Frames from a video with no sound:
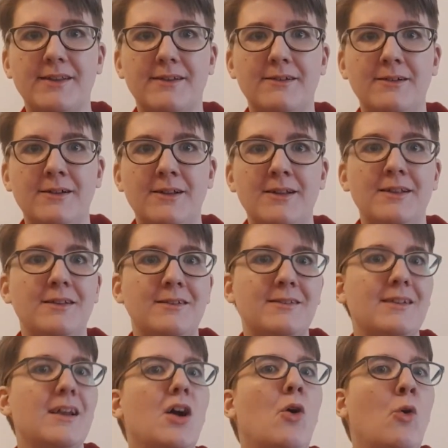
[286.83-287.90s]
Hein.
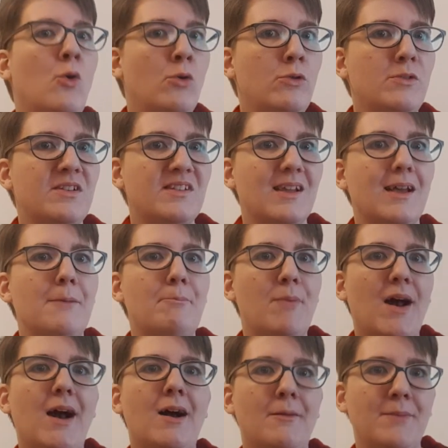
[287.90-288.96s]
C'est on le sait
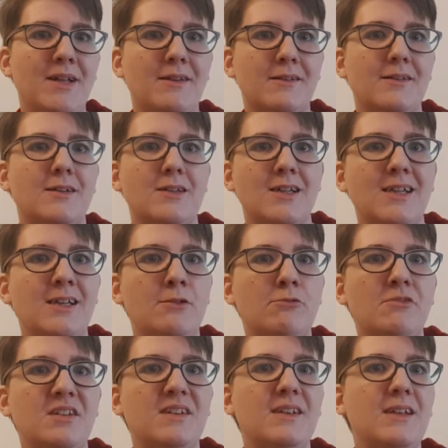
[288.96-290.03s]
par un médecin qui
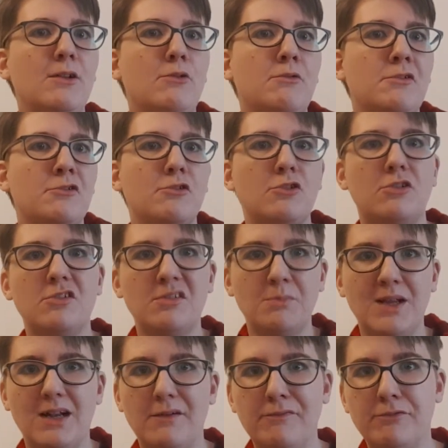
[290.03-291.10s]
nous dit on se
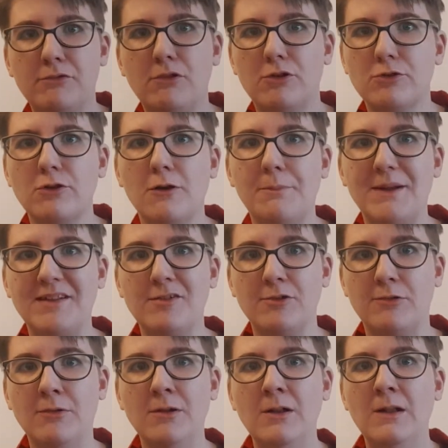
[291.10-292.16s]
transmet l'info entre
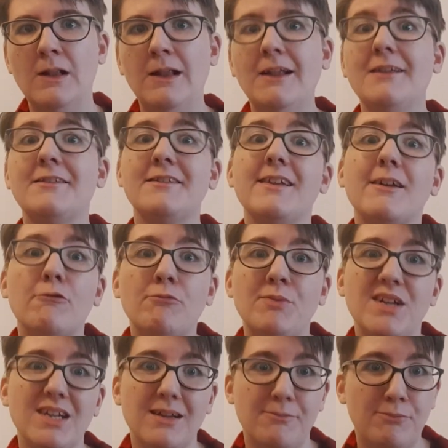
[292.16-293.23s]
patients. C'est
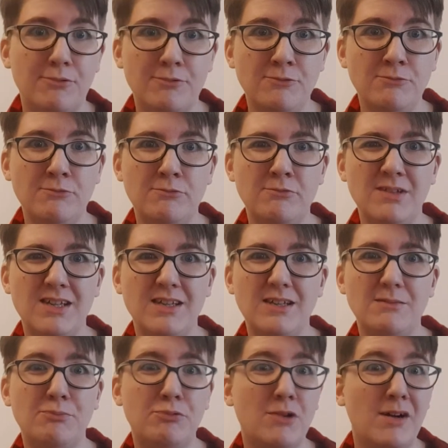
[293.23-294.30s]
compliqué pour nous
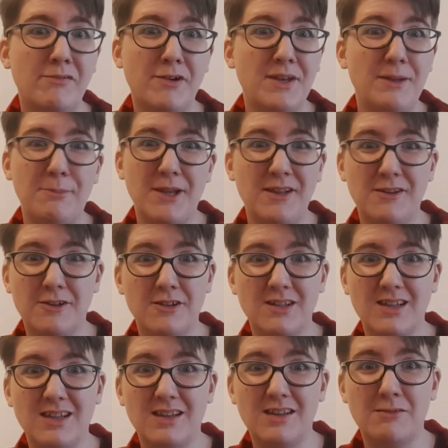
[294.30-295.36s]
pour avoir des personnes
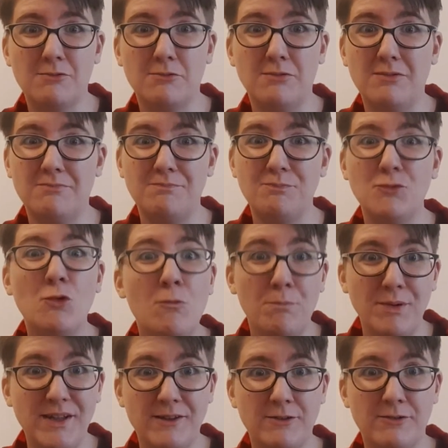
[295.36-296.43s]
qui sont
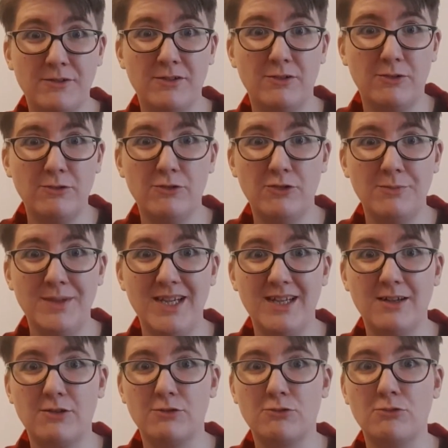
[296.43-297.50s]
compétentes dans le
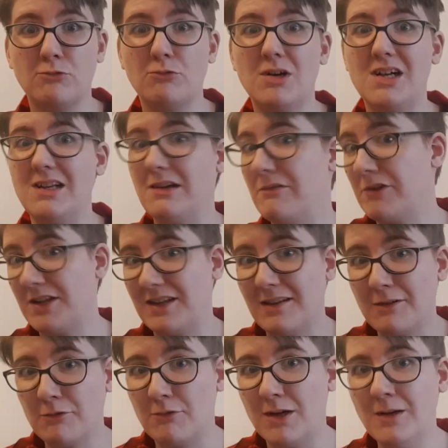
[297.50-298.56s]
domaine quand on doit aller avoir des
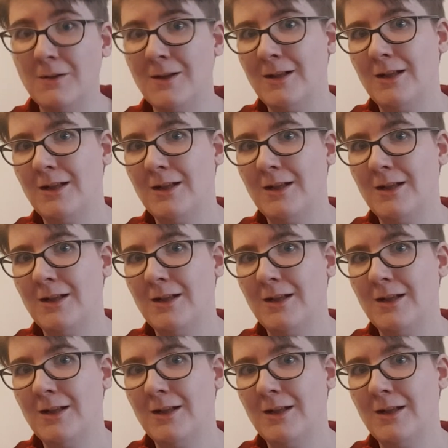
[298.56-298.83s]
soins.